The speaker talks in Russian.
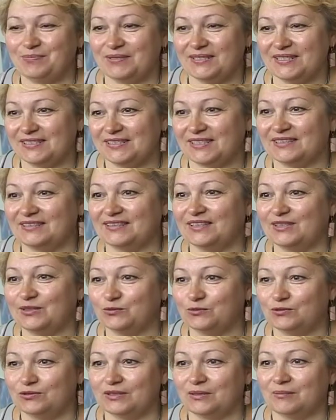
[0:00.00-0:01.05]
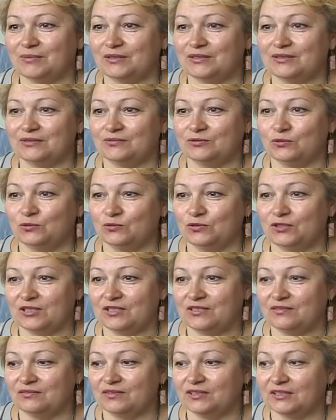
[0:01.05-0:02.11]
поездки дают нам и
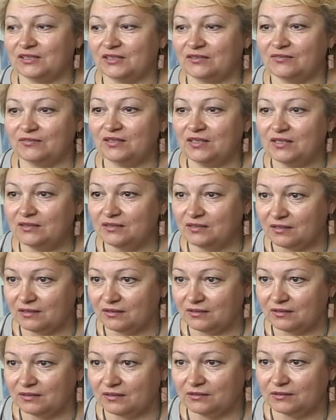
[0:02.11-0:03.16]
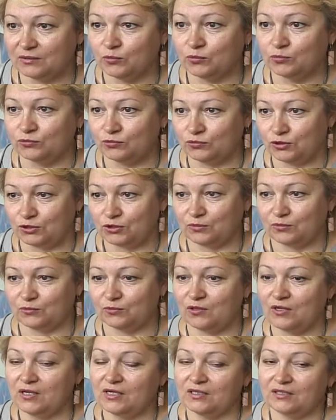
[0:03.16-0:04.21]
внутреннее вдохновение э, к
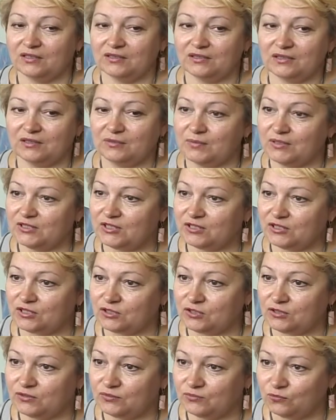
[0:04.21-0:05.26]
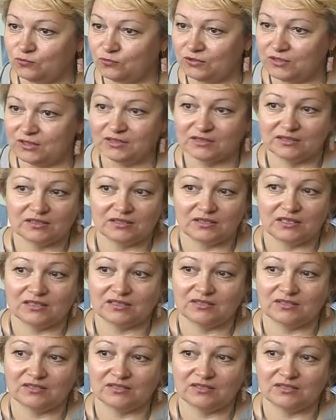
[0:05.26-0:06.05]
будущему, это и мастерство, это и